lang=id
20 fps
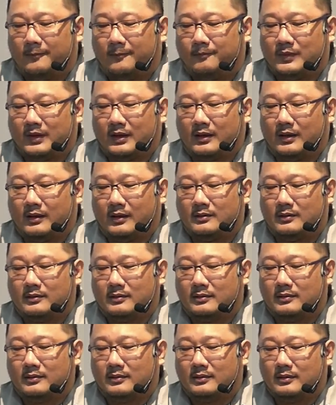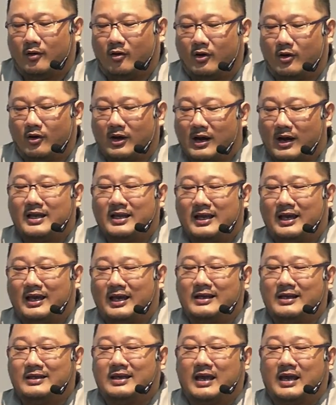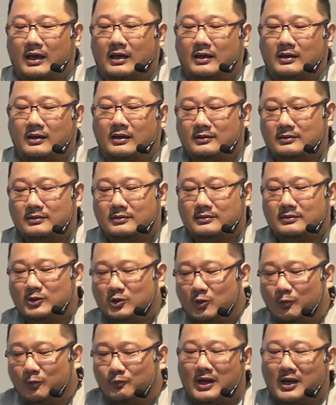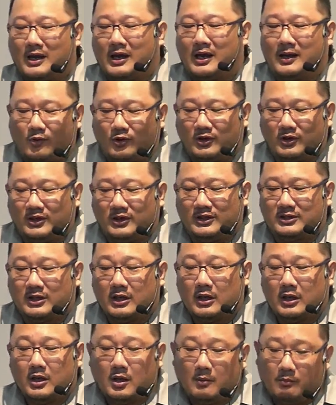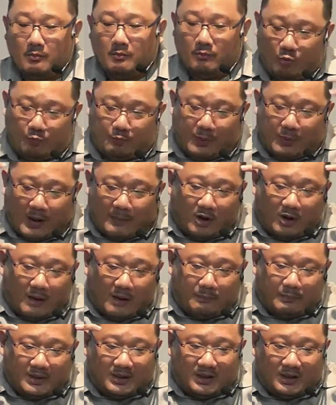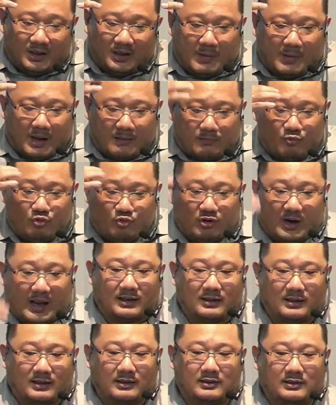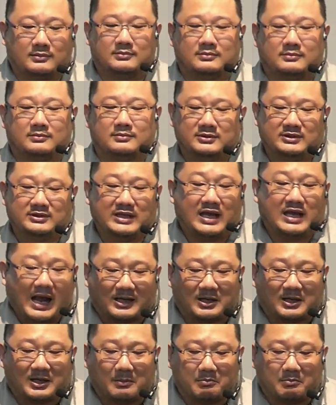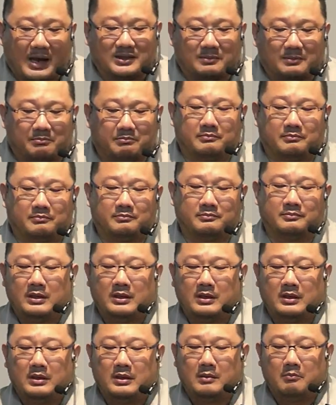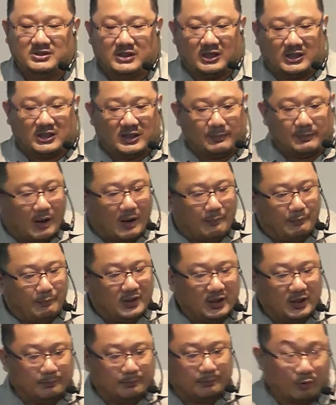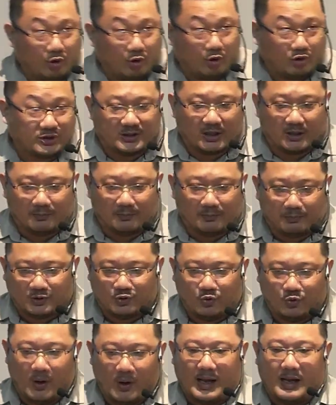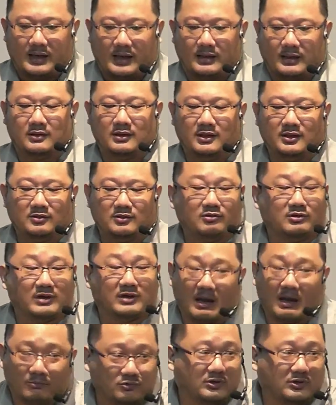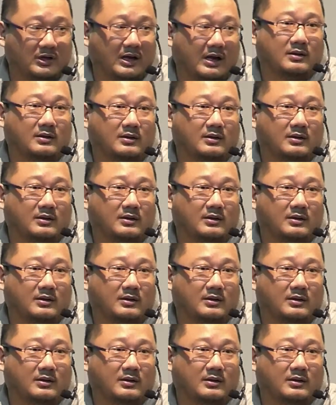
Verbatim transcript: Ya. Orang kaya raya, hidupnya harmonis, merubah pola pikir kemakmuran yang adem ayem menjadi pola pikir proses dan perjuangan itu tidak mudah.